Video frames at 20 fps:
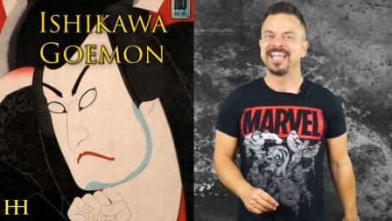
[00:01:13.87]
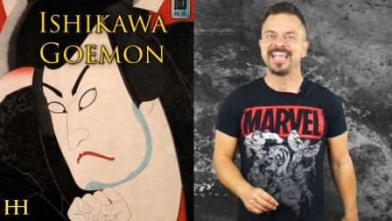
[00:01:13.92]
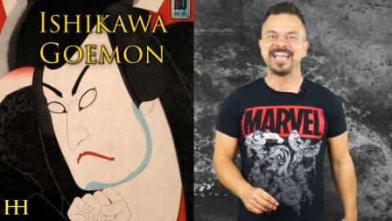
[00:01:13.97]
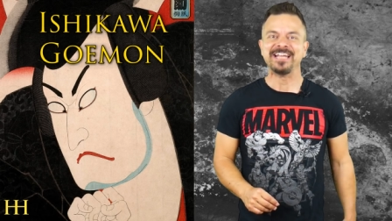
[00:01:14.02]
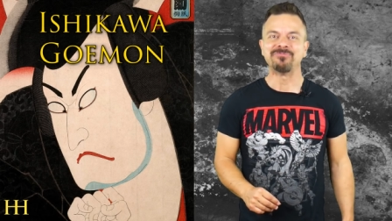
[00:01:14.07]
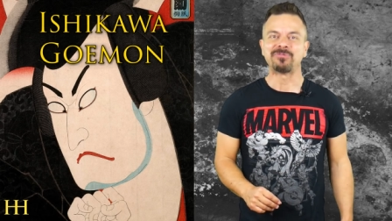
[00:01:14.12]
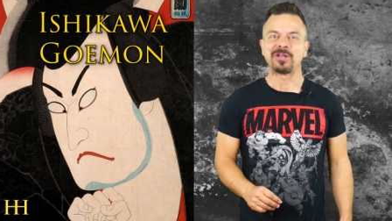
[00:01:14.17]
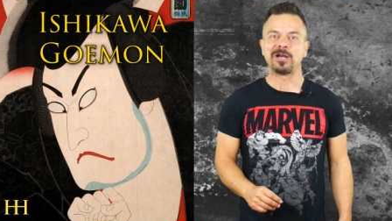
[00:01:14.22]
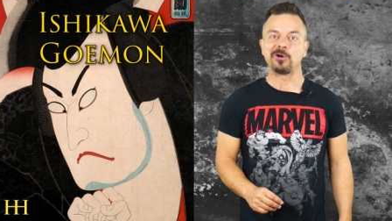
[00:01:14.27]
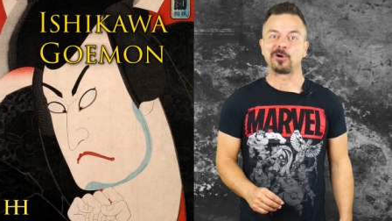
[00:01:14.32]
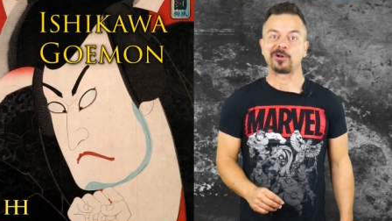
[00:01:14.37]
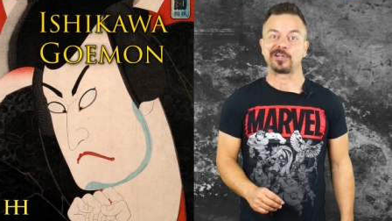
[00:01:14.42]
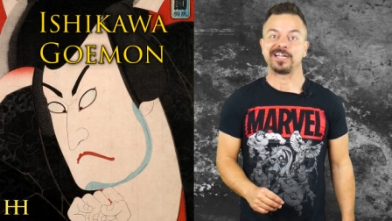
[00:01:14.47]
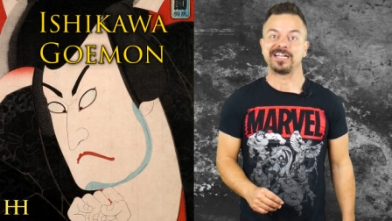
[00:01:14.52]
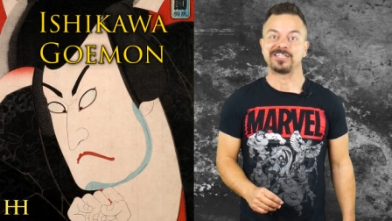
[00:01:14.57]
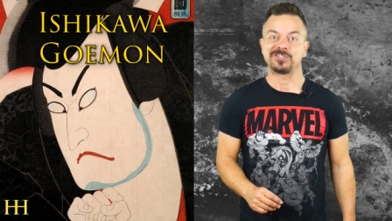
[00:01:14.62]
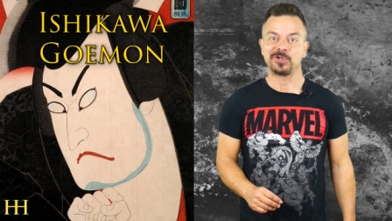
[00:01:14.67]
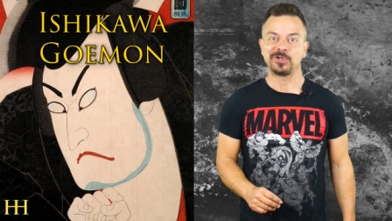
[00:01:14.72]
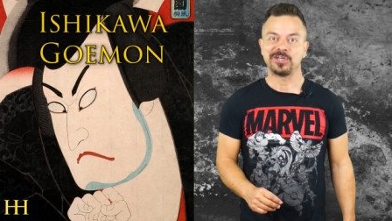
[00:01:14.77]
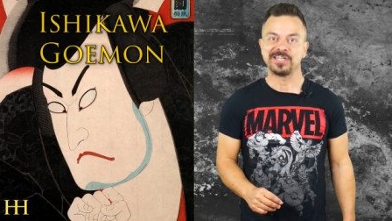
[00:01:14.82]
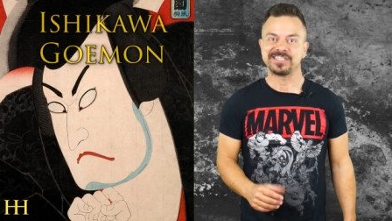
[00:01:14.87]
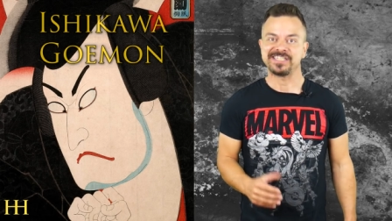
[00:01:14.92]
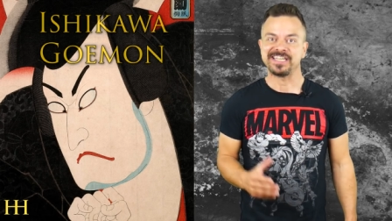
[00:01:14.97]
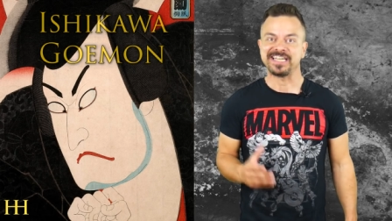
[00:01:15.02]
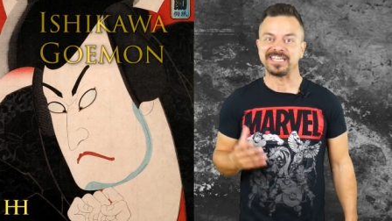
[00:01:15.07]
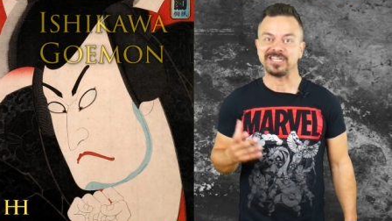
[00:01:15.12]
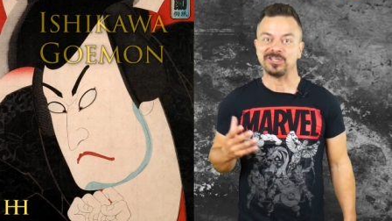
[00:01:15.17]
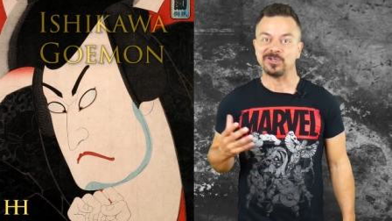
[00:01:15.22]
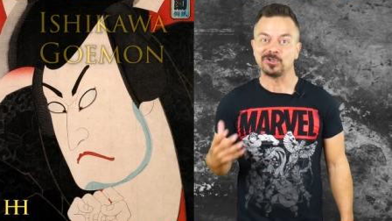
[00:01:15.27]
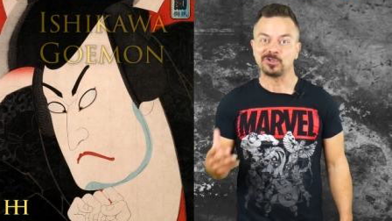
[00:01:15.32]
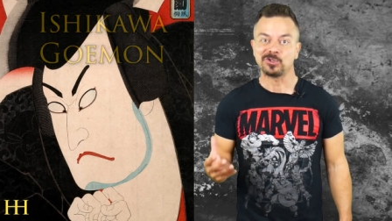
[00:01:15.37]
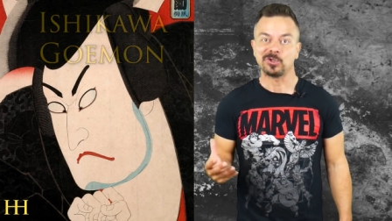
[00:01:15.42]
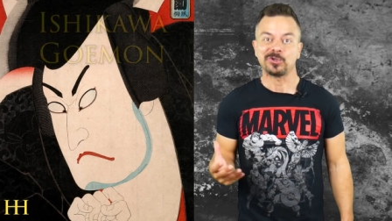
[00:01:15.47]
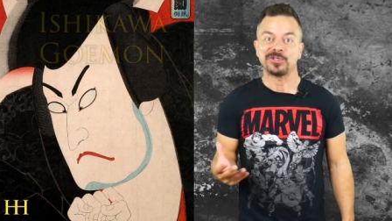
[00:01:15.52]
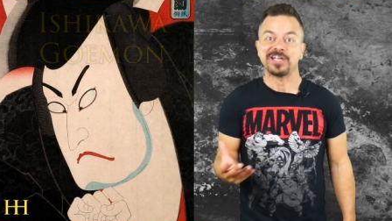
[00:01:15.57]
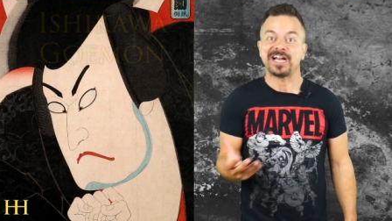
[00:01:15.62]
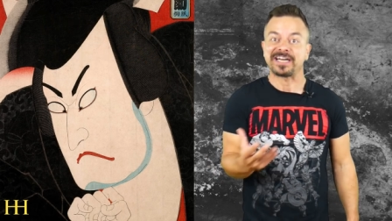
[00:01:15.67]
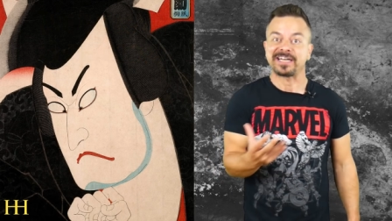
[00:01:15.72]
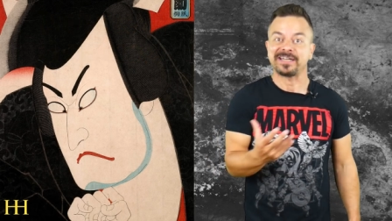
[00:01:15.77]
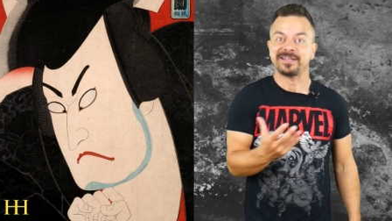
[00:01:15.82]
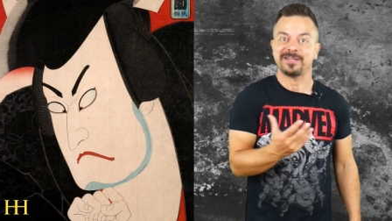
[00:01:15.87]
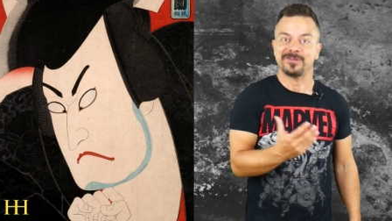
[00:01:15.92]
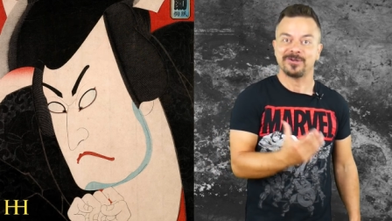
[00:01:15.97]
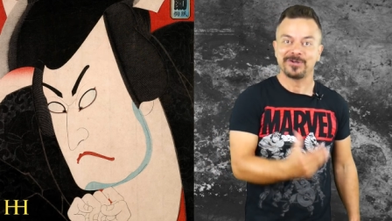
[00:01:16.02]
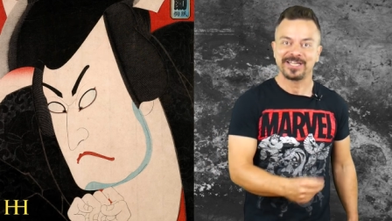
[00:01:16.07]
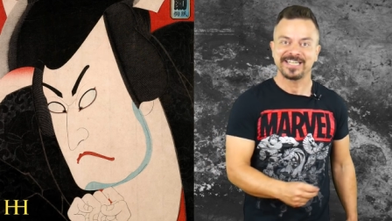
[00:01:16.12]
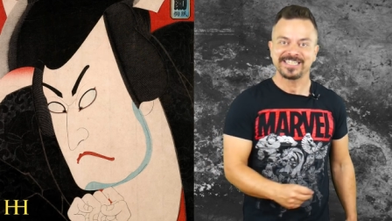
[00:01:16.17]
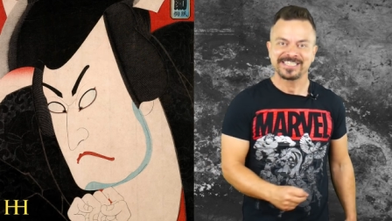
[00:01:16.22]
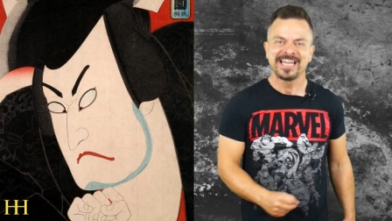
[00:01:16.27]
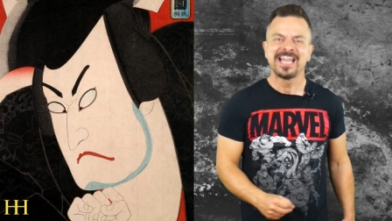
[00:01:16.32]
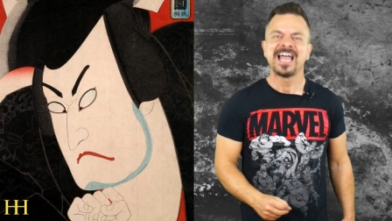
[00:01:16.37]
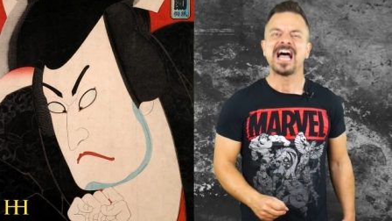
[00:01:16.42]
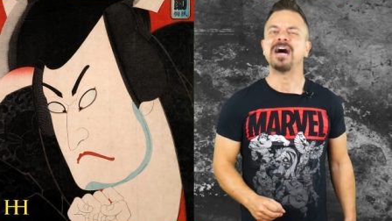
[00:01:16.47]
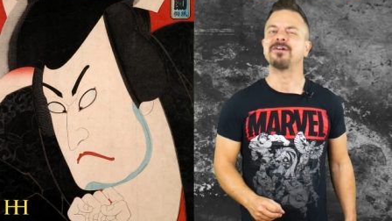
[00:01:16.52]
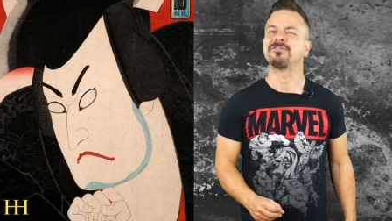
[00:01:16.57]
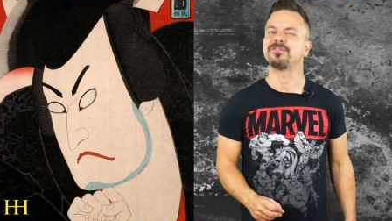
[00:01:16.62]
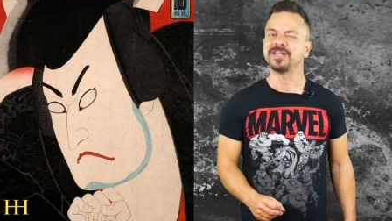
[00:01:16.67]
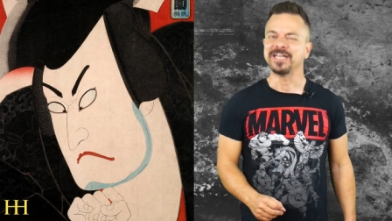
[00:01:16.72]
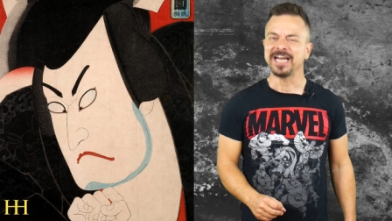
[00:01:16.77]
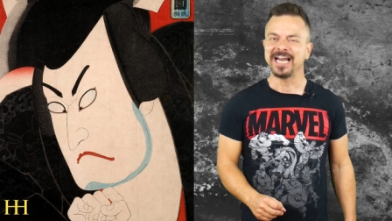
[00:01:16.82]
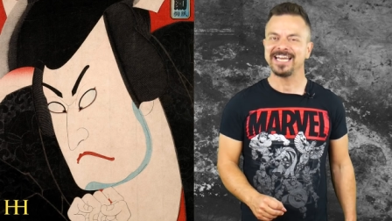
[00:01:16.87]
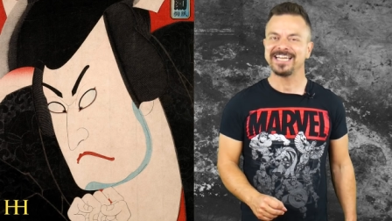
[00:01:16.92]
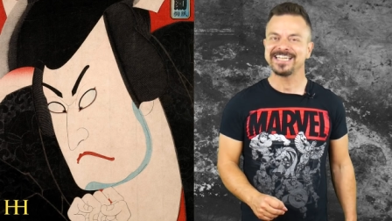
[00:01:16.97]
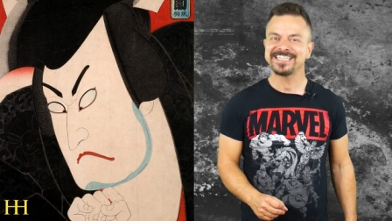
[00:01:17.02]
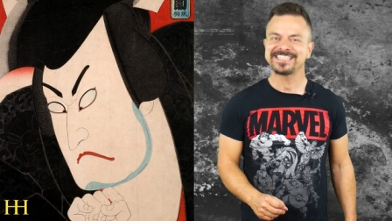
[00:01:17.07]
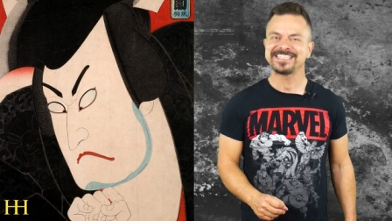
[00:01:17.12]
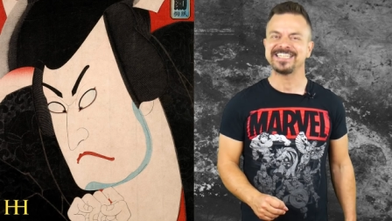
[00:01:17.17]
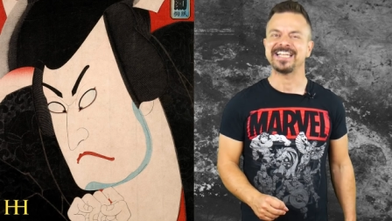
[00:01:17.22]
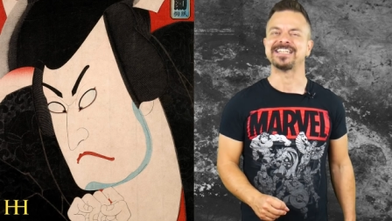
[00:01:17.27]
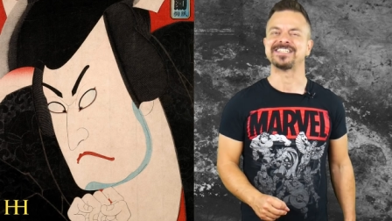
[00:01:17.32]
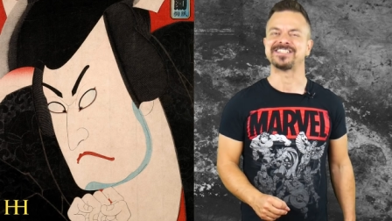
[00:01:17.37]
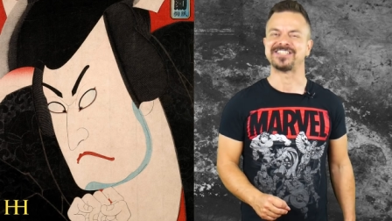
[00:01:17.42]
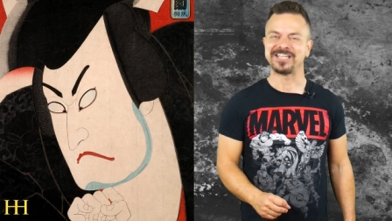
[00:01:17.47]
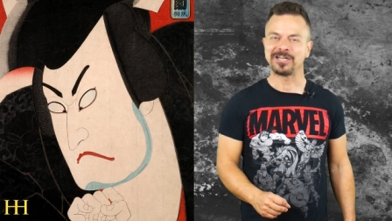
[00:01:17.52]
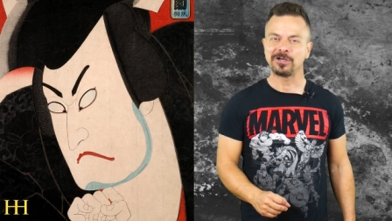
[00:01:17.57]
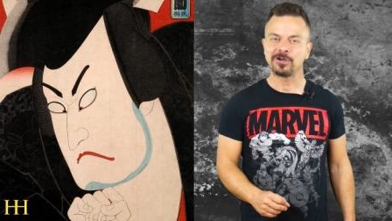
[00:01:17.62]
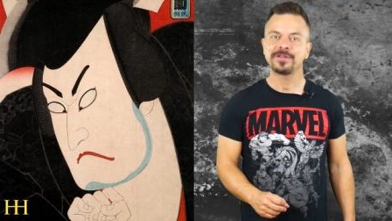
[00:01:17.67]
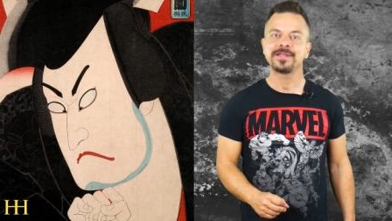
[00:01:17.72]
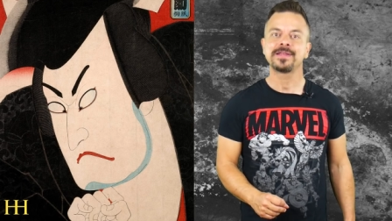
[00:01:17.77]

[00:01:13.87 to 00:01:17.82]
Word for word: entre los ricachones de Kioto y alrededores a finales del siglo